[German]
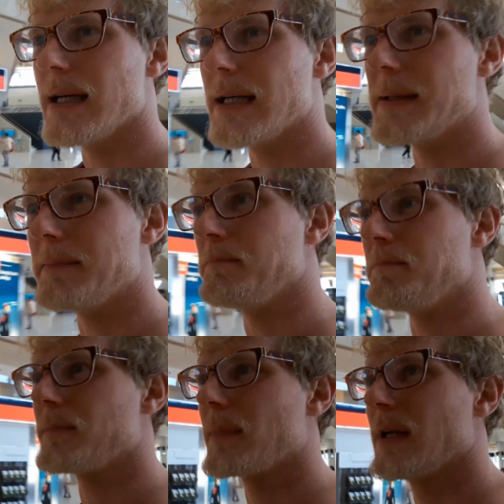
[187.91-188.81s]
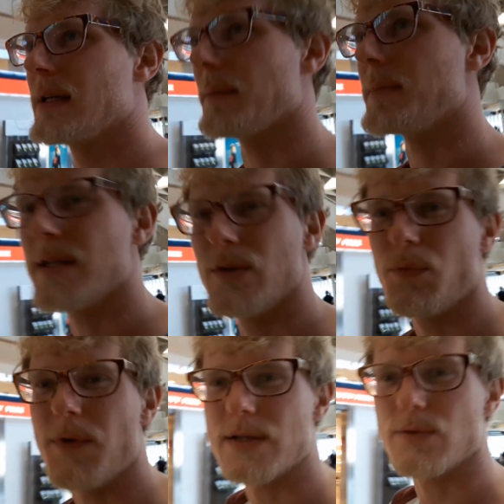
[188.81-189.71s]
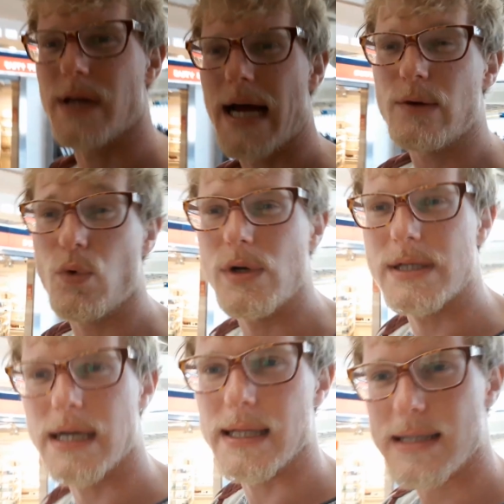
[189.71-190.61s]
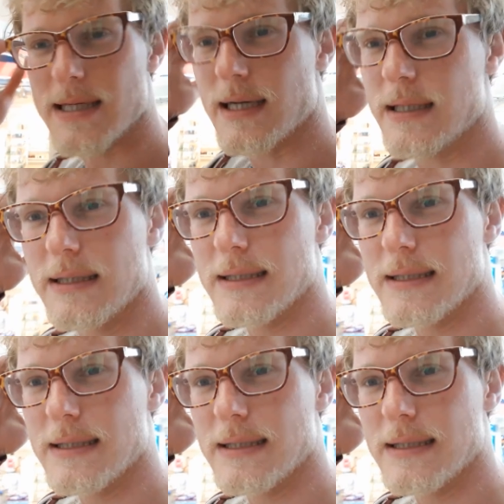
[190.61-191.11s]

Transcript: Ähm, damit du sie notfalls irgendwie reinholen kannst da.